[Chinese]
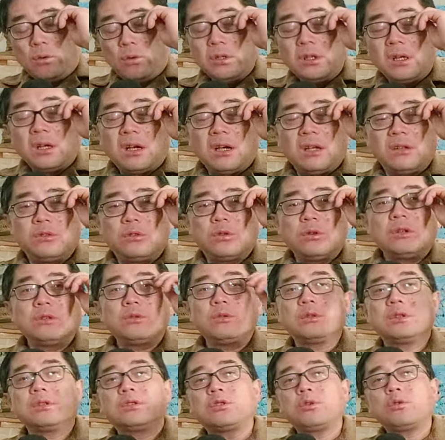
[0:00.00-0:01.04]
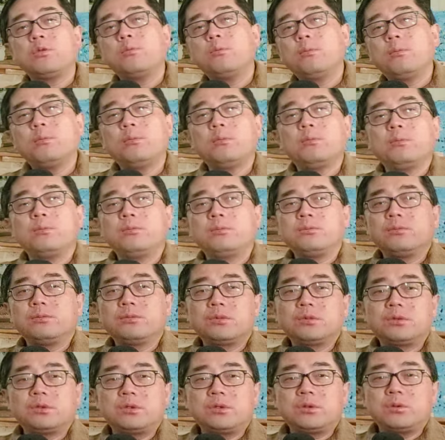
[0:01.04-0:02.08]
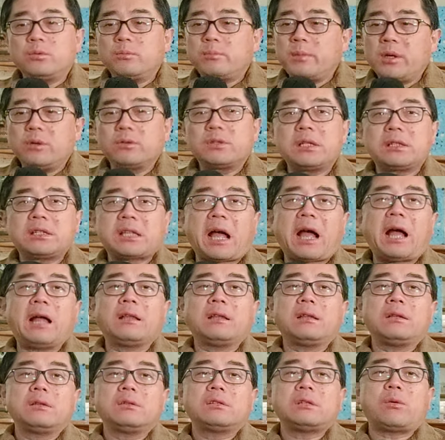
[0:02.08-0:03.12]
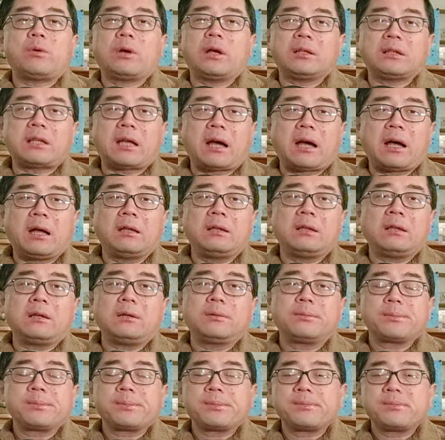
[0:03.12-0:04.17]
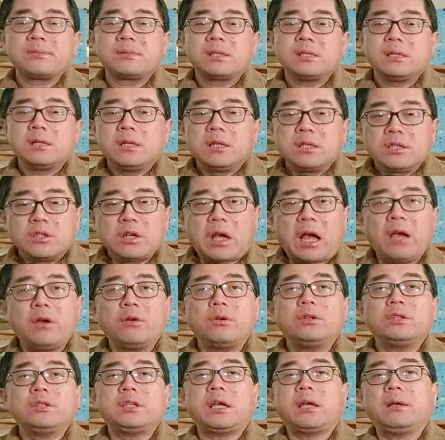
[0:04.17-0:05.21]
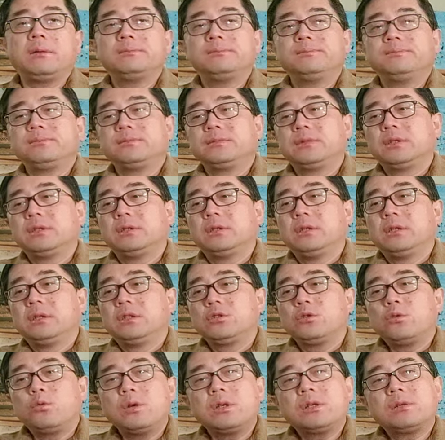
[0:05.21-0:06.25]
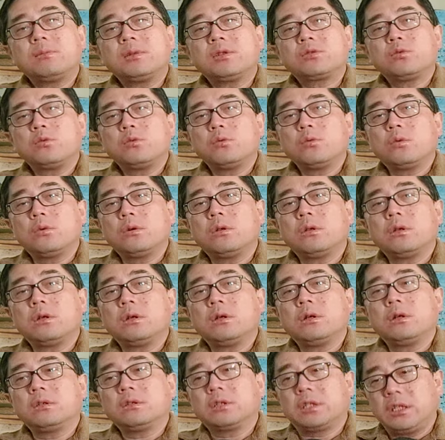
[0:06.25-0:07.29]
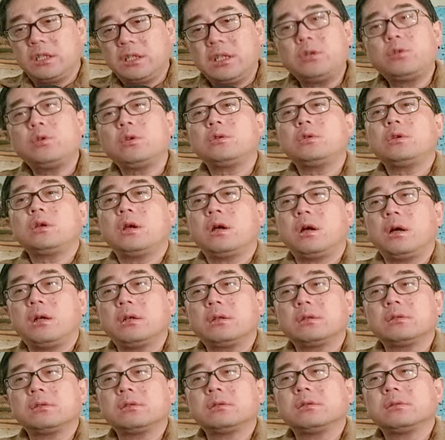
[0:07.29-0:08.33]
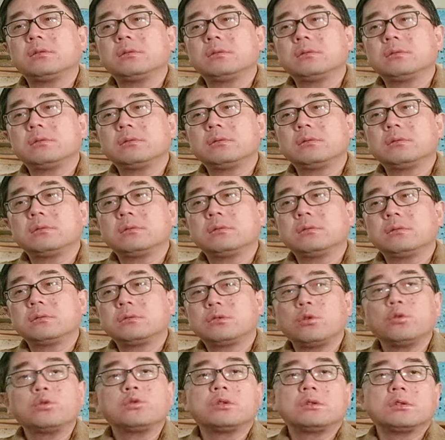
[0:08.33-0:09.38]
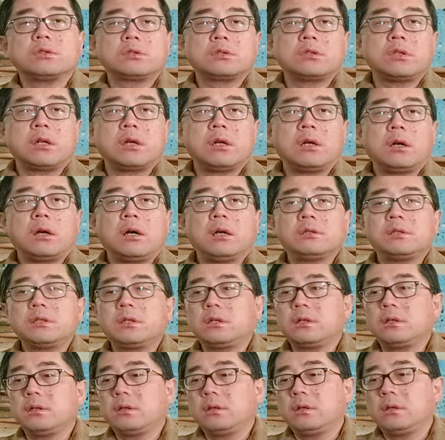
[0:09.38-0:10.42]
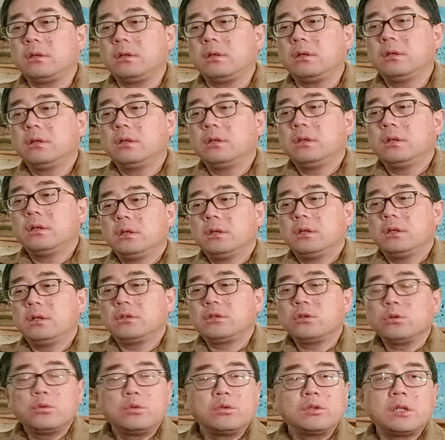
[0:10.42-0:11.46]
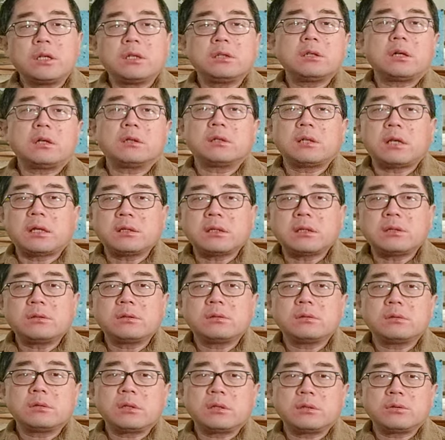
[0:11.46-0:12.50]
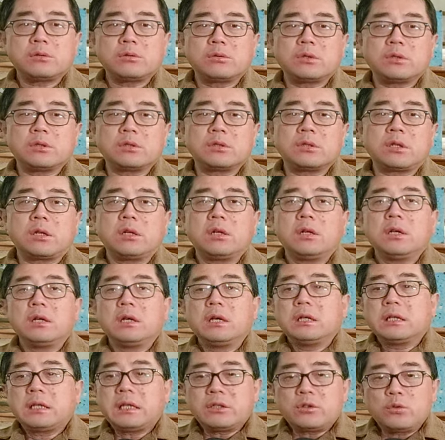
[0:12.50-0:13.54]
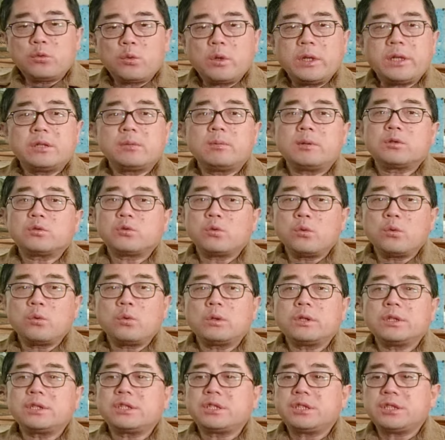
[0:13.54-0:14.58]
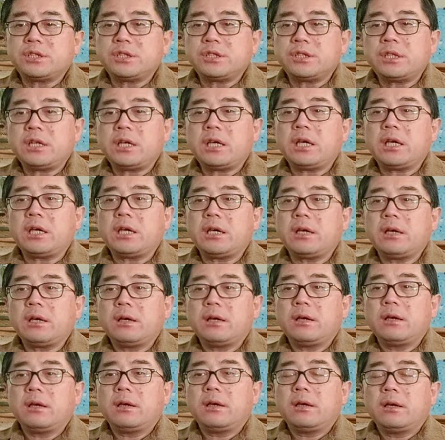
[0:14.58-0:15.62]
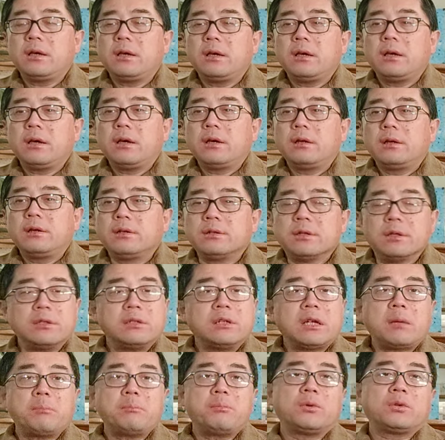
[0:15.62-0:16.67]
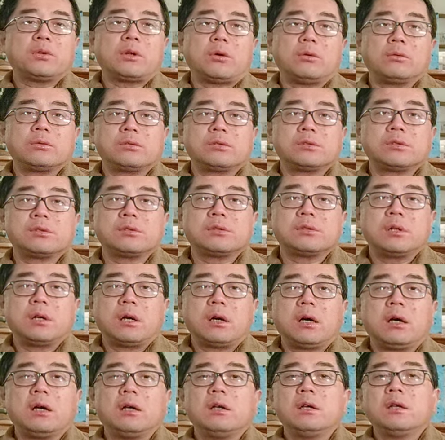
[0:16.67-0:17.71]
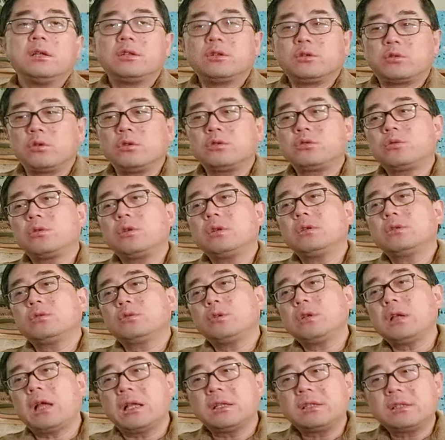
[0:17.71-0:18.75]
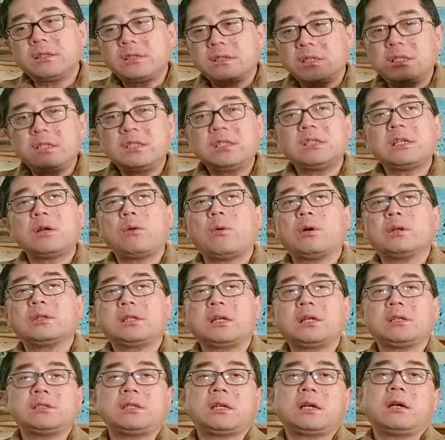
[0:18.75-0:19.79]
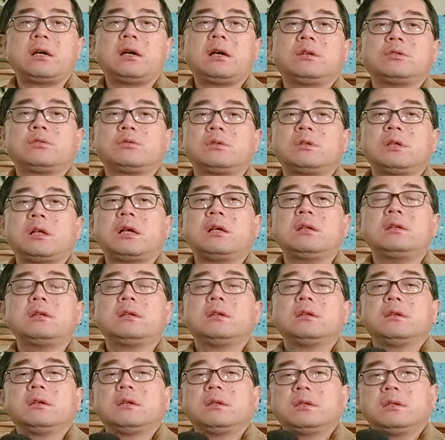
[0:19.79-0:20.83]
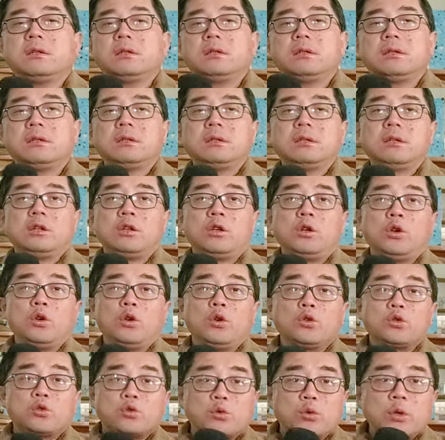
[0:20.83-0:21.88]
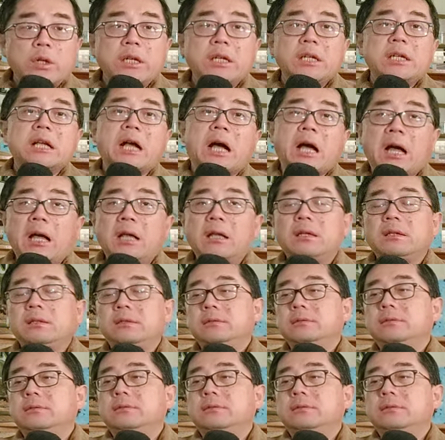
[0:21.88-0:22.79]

我想很多很多人都。几乎没有再谈，再往下谈了。其实还有一点，就为什么中国的的的确确啊，都损失了啊，这个呃收入减少，财产损损损失了。但为什么中国的企业仍然不投资啊？你说，虽虽然经济在往下降啊，虽然虽然